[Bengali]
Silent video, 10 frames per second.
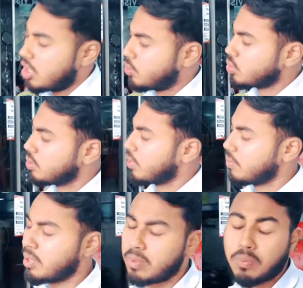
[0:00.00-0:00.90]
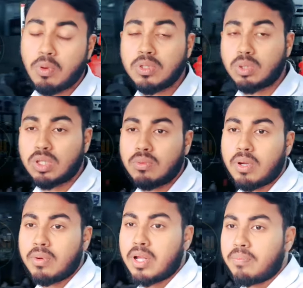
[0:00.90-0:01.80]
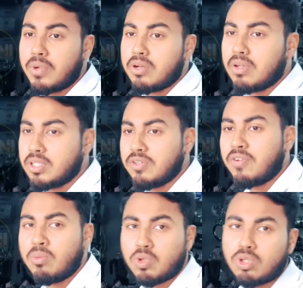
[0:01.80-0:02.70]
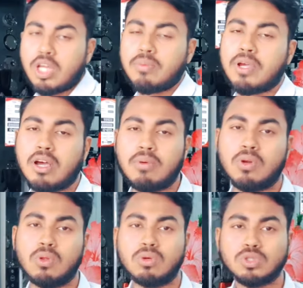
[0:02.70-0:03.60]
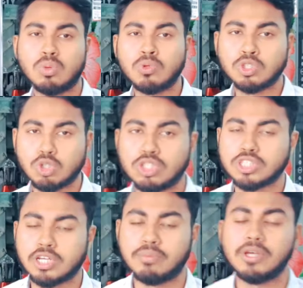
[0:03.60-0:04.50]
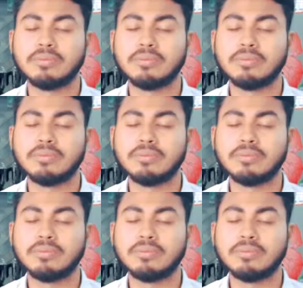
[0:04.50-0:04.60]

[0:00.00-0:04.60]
আর ঢুকতে পারবে না বা প্রবেশ করতে পারবে না আপনার জীবাণুমুক্ত থাকবে খাবারগুলো জি গ্যাসকেটের